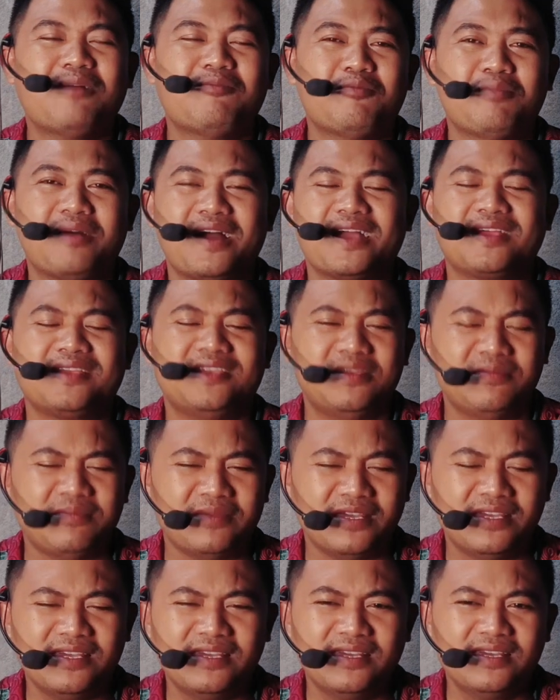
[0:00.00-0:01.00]
bukan mau
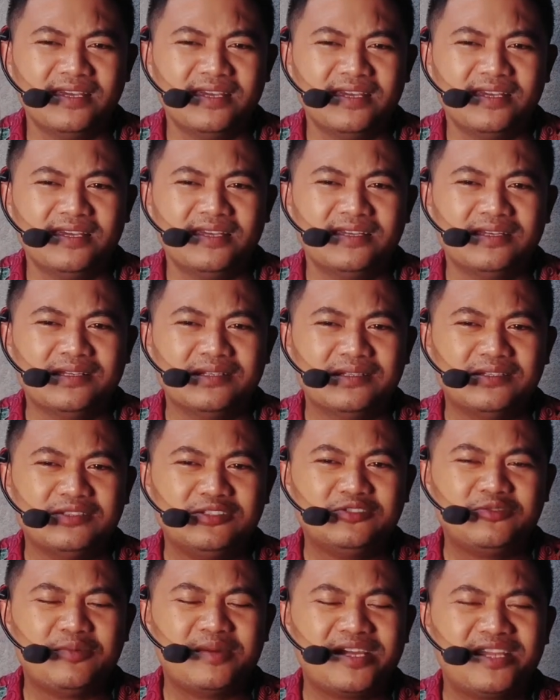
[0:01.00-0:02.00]
menghakimi.
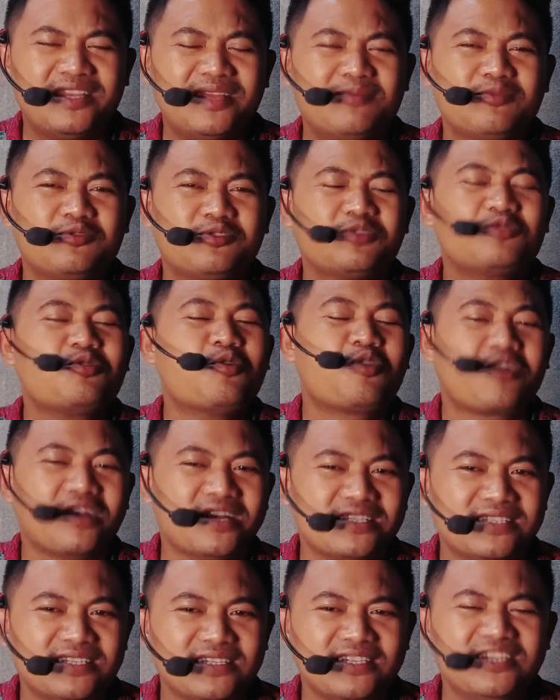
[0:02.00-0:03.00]
Cuma kita mau
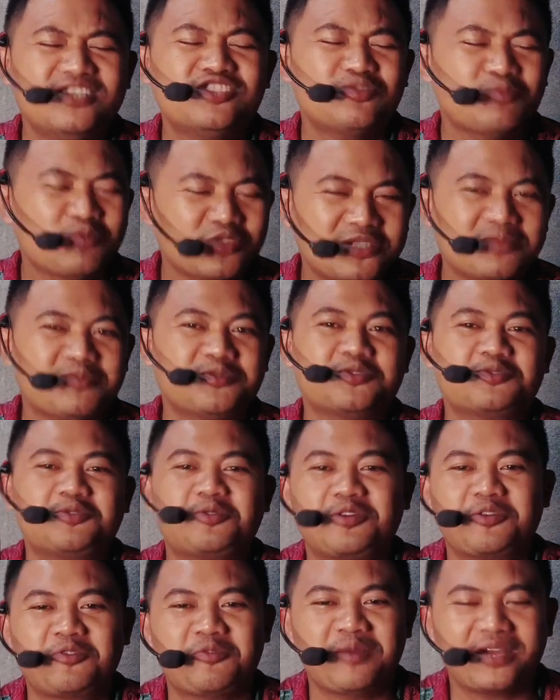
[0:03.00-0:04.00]
tegur di sini. Ini semua mau
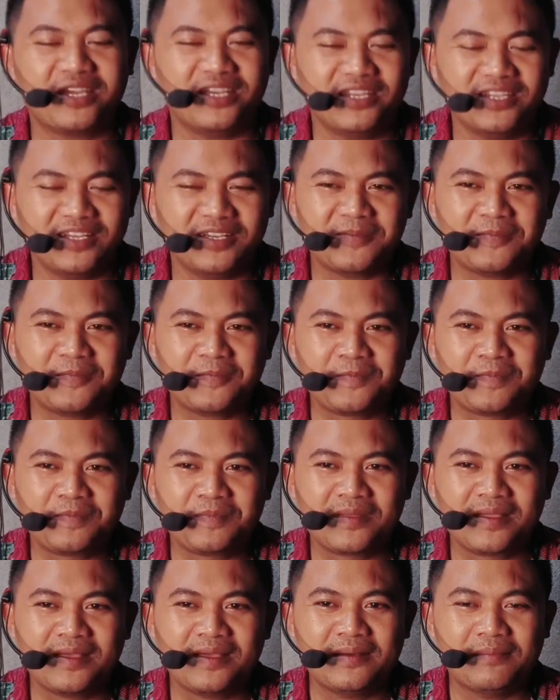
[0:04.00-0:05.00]
tegur aku ini.
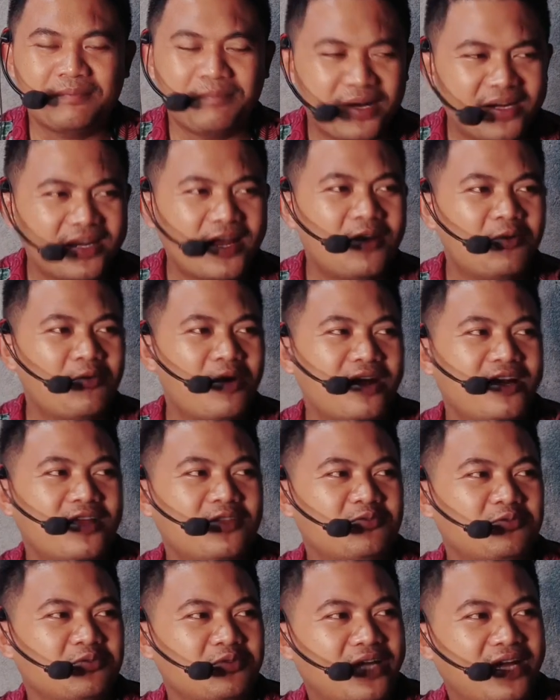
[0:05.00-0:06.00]
Pernah no
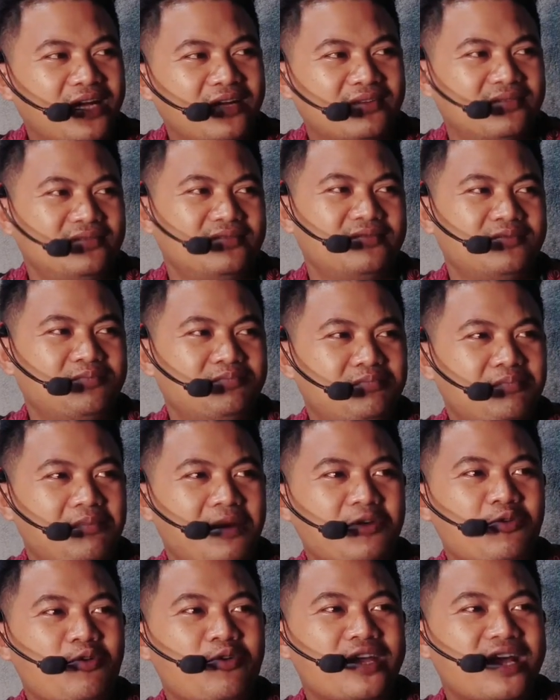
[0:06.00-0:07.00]
ada tuh yang
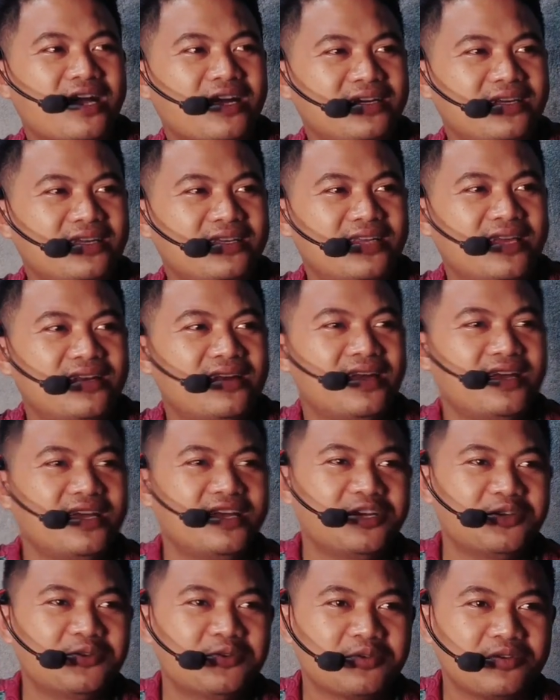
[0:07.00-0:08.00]
bagoyang di tenda
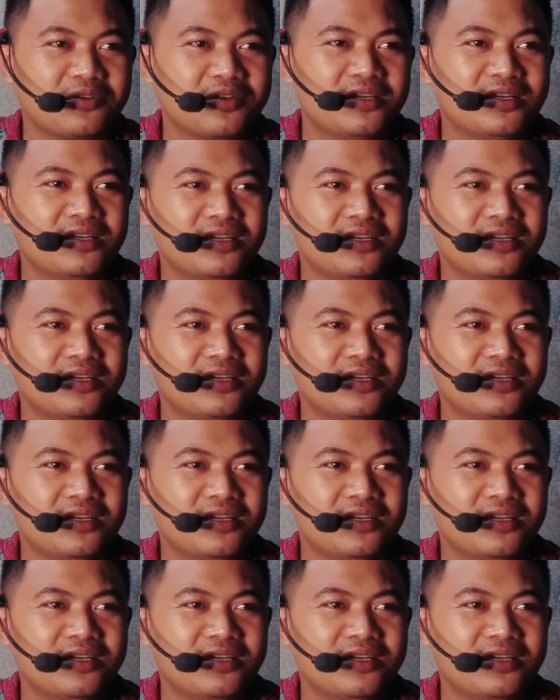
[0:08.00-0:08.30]
induk